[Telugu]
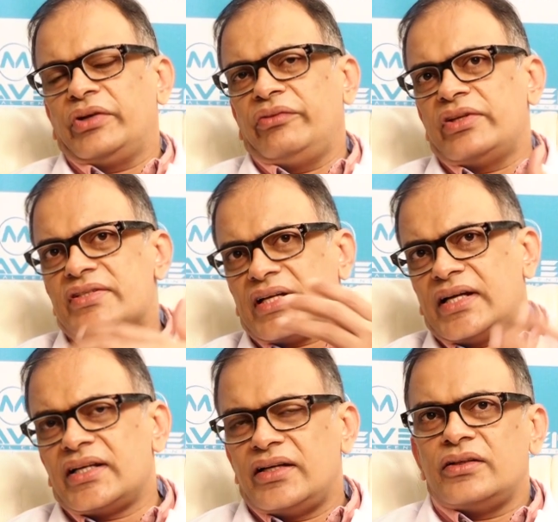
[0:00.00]
వెన్ వి
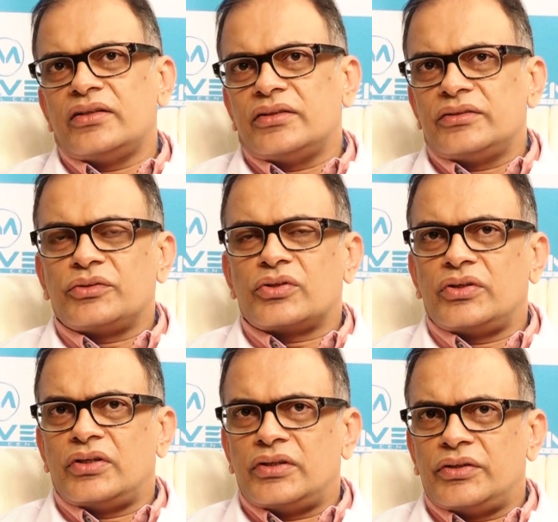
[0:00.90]
స్టార్టెడ్ ఒక
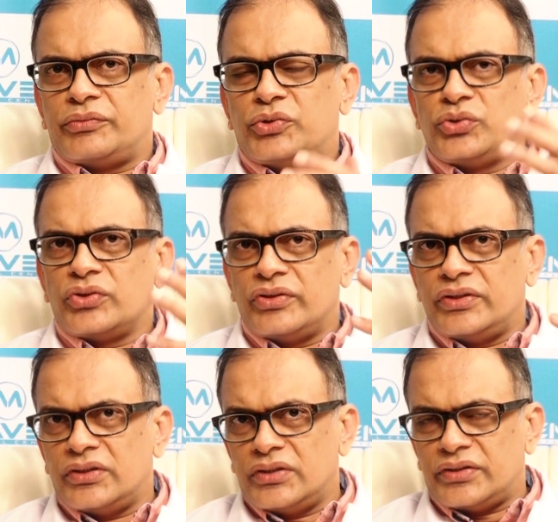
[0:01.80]
టూ
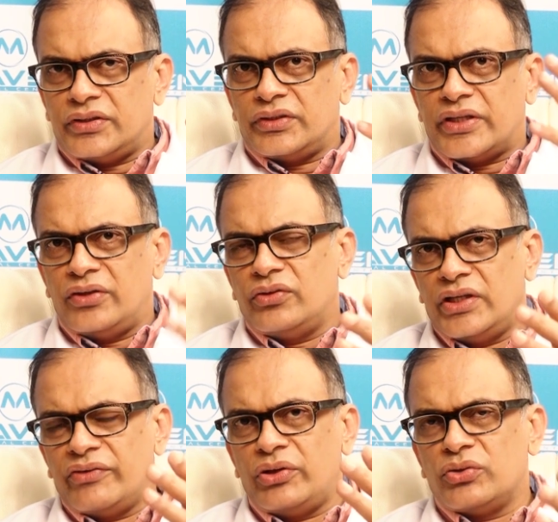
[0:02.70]
థౌజండ్ టెన్
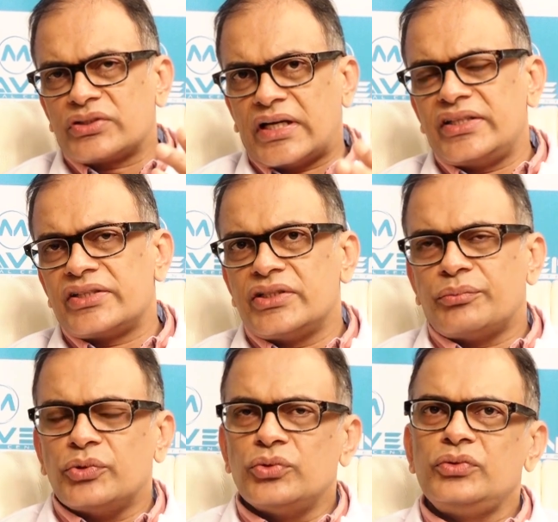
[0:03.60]
లెవెన్లో స్టార్ట్
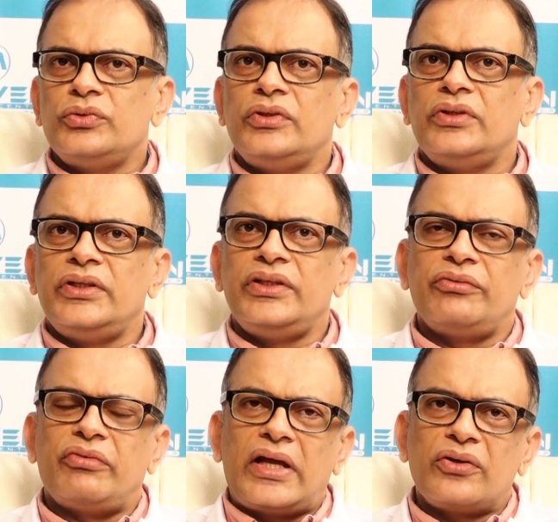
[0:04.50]
చేసినప్పుడు ఇది